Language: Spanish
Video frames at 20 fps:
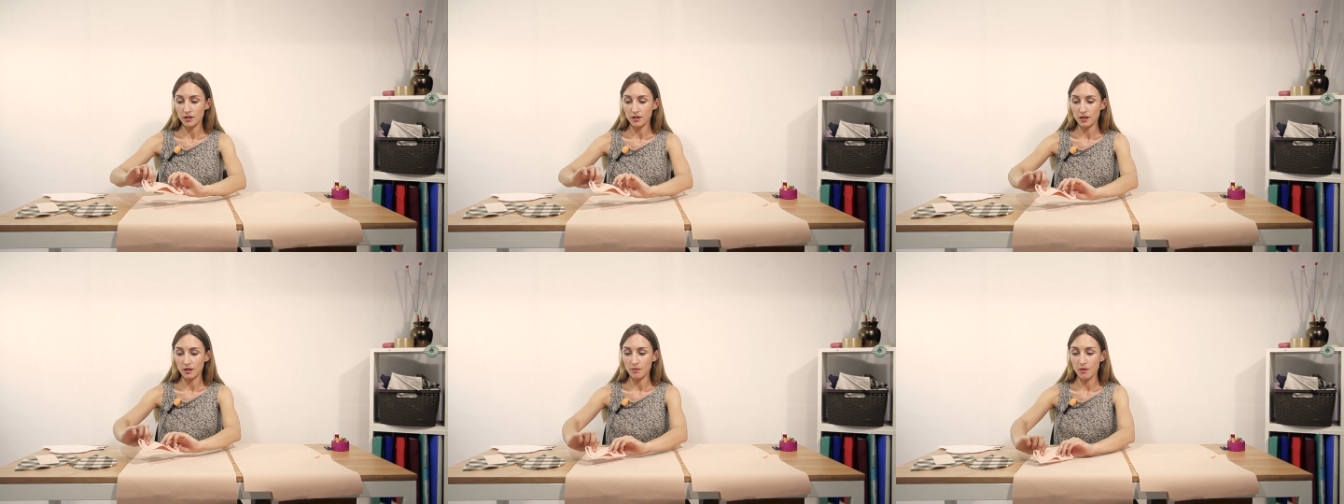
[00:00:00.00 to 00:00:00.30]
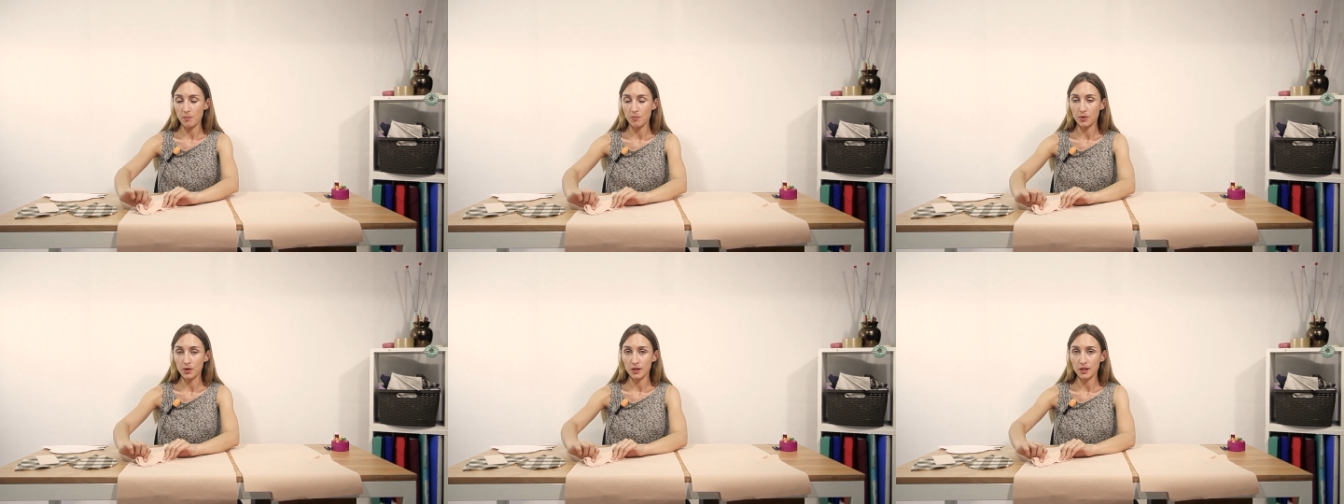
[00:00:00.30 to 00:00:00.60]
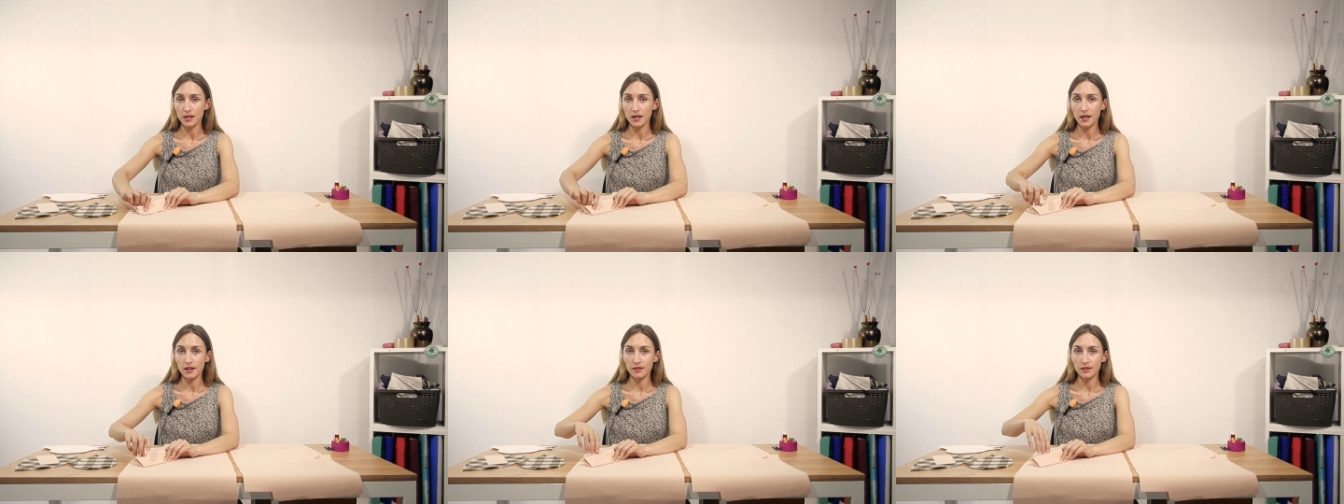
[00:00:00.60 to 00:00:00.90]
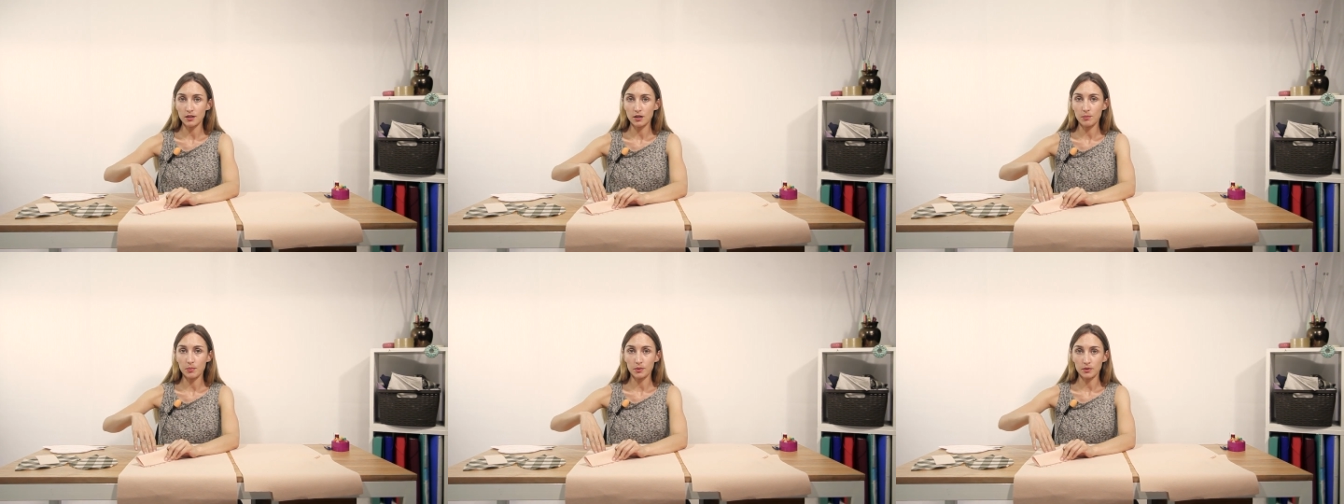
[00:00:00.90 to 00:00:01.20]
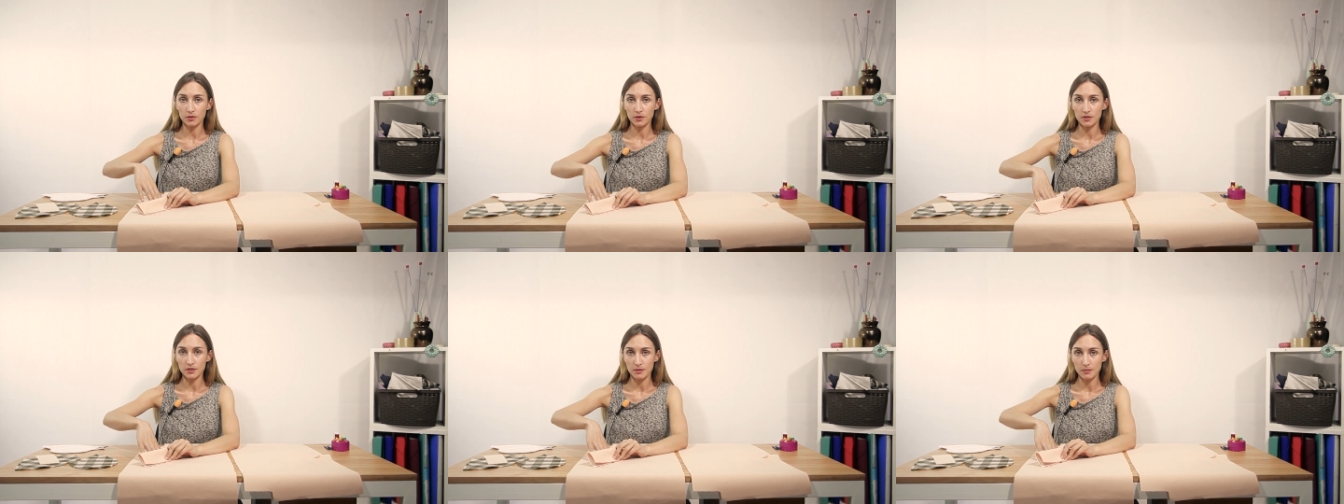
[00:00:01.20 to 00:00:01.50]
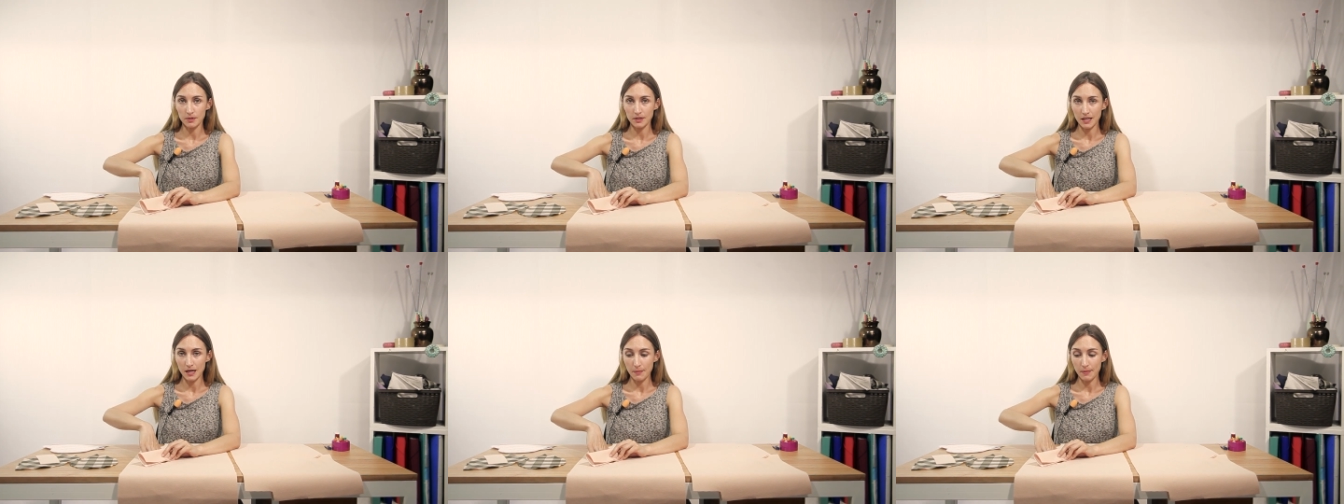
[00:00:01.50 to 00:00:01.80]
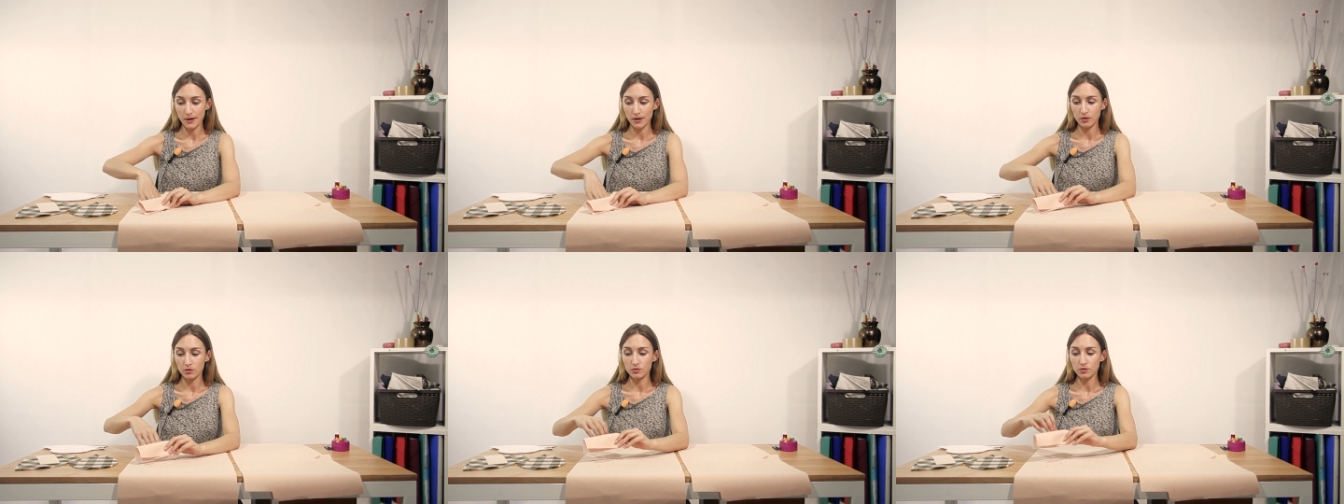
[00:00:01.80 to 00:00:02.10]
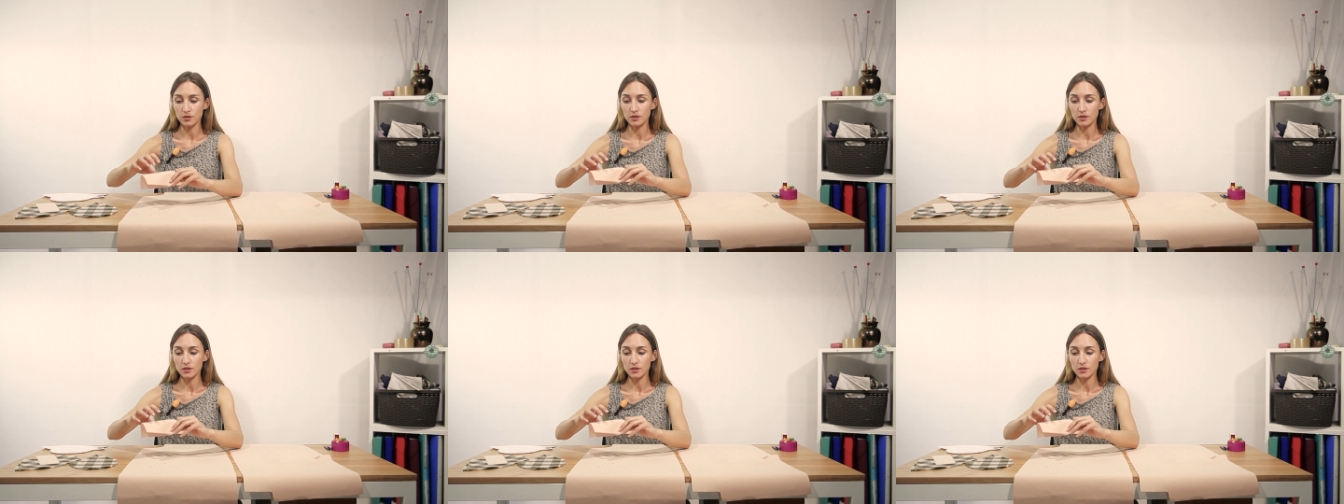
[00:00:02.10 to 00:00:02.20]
que va por delantero por donde se mete la mano.